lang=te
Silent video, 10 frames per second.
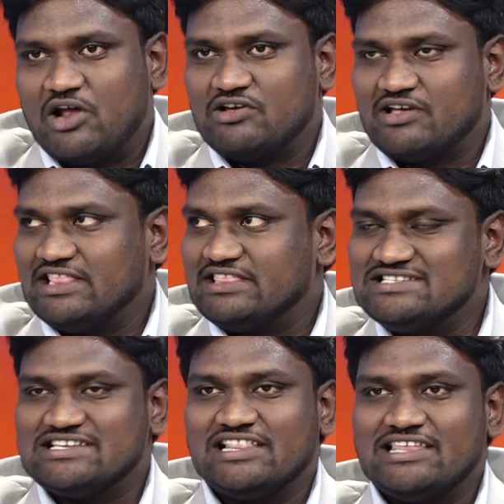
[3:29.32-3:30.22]
పార్క్
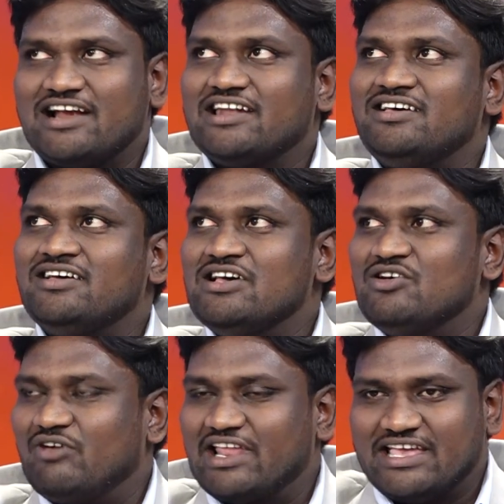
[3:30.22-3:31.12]
తీసుకెళ్తే అక్కడ
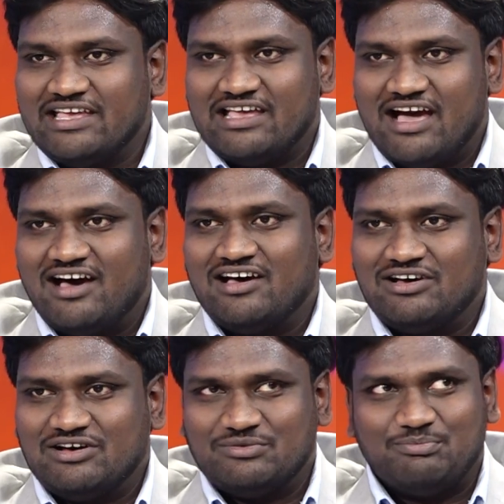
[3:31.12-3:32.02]
వాళ్ళకి ఆ
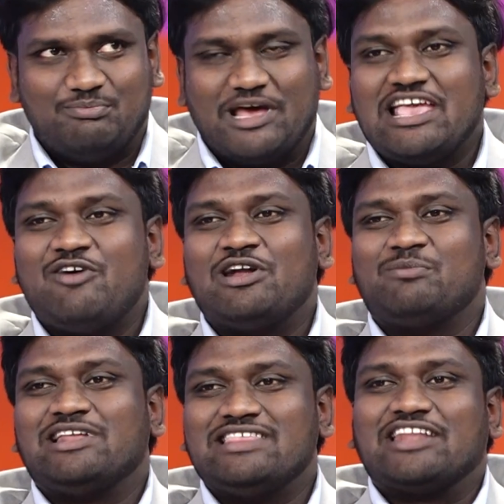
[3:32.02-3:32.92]

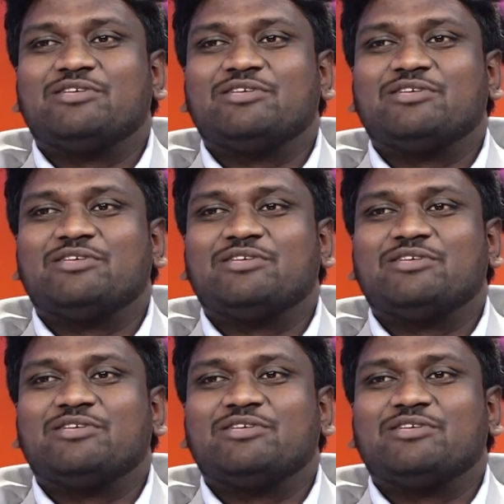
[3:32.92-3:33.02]
పర్యావరణం అనేది